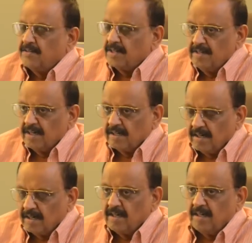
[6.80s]

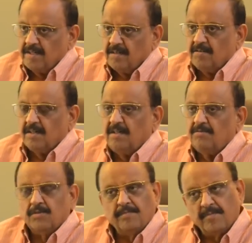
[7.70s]
இசைஞானி இளையராஜா
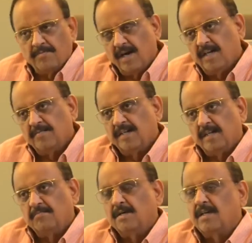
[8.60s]
அவர்கள் ஒரு
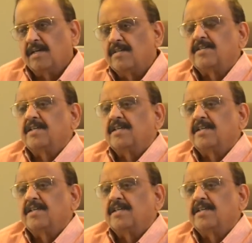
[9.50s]
பிரம்மாண்டமயமான